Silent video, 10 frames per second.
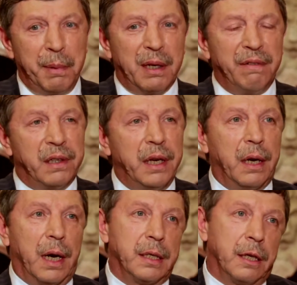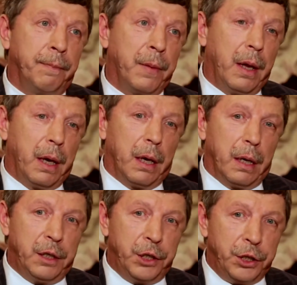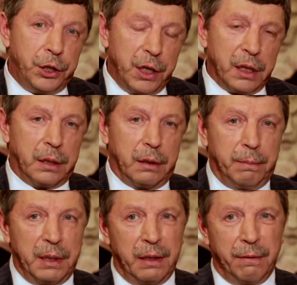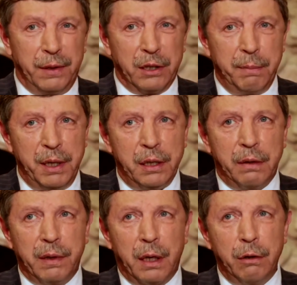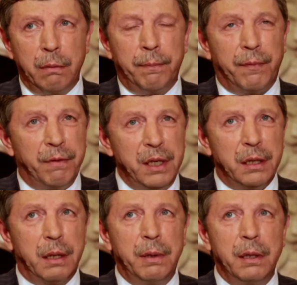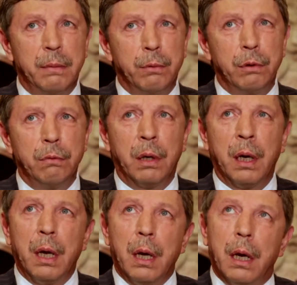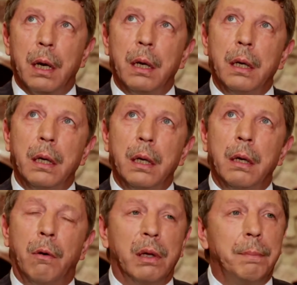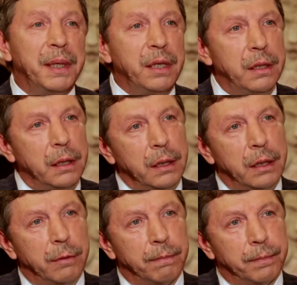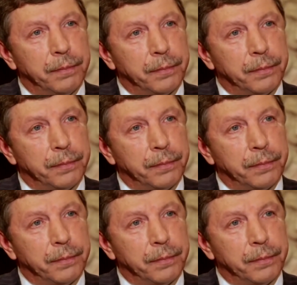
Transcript: примерно в три раза. Сейчас мы ежемесячно выдаем физическим лицам услуг около 50 тысяч.